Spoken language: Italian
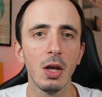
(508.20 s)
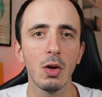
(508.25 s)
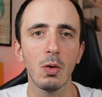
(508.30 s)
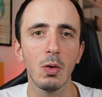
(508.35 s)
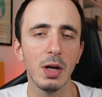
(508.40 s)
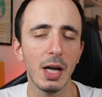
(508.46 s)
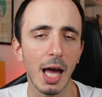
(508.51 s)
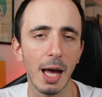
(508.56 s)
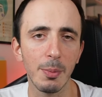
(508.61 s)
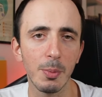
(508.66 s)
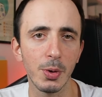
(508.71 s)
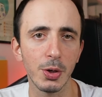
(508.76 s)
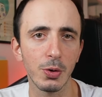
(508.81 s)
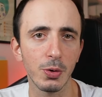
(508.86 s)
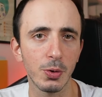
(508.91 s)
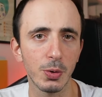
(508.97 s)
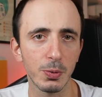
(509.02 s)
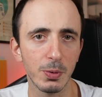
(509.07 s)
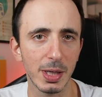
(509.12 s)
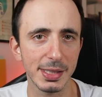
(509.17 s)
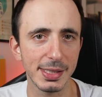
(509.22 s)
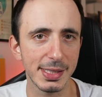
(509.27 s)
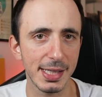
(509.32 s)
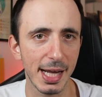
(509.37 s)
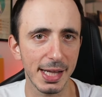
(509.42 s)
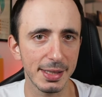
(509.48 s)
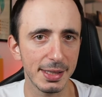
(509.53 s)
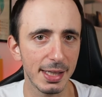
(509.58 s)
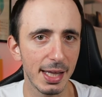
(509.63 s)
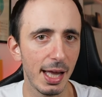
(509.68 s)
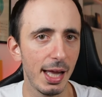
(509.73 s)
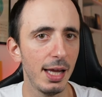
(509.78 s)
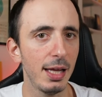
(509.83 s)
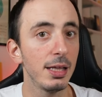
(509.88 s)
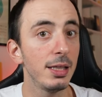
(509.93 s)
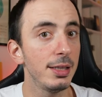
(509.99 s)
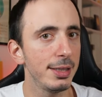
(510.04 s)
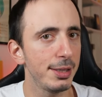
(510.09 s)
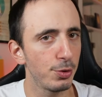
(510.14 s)
collaboro con
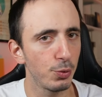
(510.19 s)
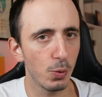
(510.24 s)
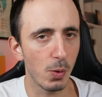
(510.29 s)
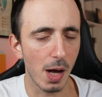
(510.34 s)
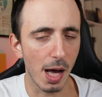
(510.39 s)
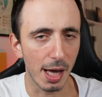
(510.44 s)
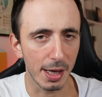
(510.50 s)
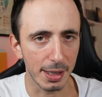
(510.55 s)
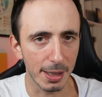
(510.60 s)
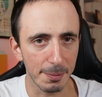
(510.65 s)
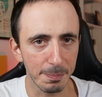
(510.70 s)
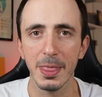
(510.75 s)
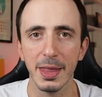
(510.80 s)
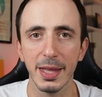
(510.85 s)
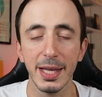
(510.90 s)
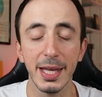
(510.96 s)
un'azienda lituana